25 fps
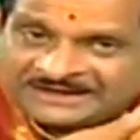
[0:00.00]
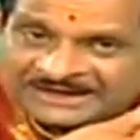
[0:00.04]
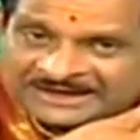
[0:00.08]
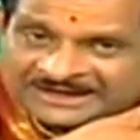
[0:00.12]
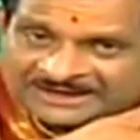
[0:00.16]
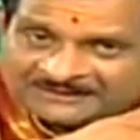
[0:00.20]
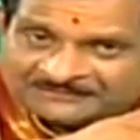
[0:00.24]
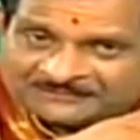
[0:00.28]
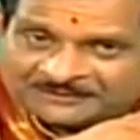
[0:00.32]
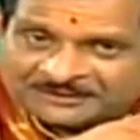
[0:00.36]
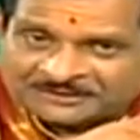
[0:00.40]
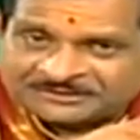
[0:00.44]

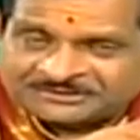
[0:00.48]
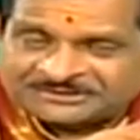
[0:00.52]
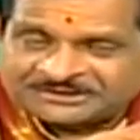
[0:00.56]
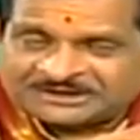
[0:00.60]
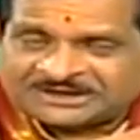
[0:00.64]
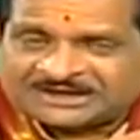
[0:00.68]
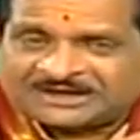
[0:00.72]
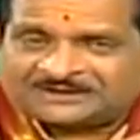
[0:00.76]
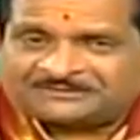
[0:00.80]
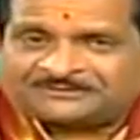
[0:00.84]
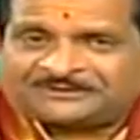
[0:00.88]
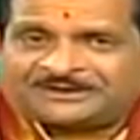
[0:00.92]
ఇలా
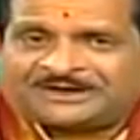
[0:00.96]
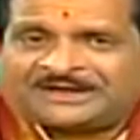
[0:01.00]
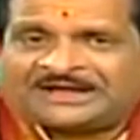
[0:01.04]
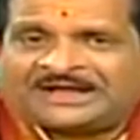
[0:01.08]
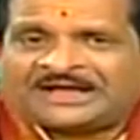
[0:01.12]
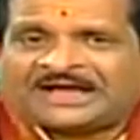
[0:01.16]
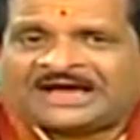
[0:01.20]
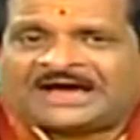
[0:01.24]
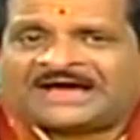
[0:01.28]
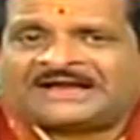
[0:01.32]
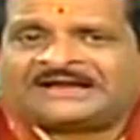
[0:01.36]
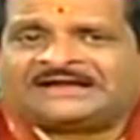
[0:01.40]
వరుసగా
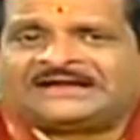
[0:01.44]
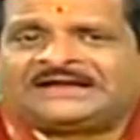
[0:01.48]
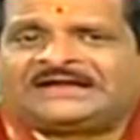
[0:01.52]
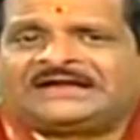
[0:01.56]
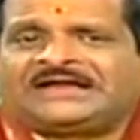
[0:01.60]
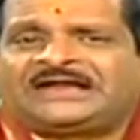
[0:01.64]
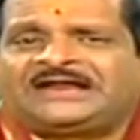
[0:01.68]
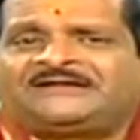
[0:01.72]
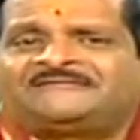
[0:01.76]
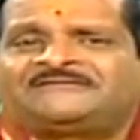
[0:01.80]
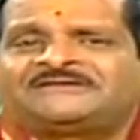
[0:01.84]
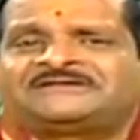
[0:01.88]
ఉండే
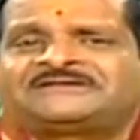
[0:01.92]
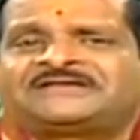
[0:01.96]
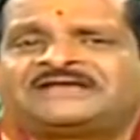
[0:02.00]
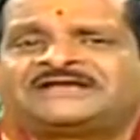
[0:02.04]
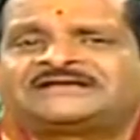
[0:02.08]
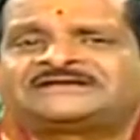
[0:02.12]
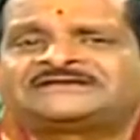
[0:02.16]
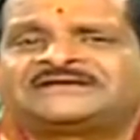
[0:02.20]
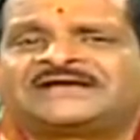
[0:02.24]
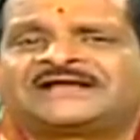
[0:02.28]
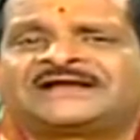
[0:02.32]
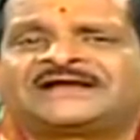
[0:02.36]
అన్ని
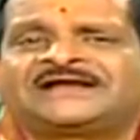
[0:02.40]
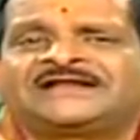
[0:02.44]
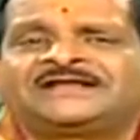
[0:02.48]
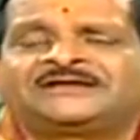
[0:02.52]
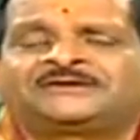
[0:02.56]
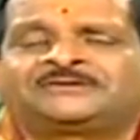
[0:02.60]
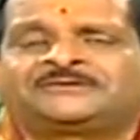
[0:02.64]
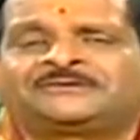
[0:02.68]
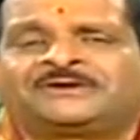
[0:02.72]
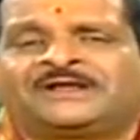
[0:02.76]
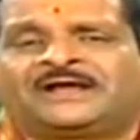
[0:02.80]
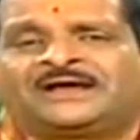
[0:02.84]

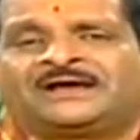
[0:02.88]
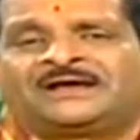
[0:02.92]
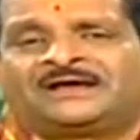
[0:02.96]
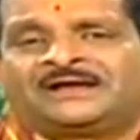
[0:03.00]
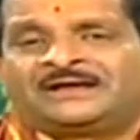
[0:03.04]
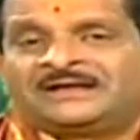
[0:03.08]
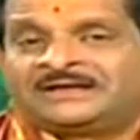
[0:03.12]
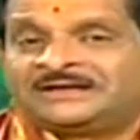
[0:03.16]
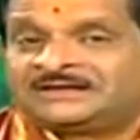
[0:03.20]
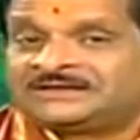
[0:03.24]
విశేషాలని కూడా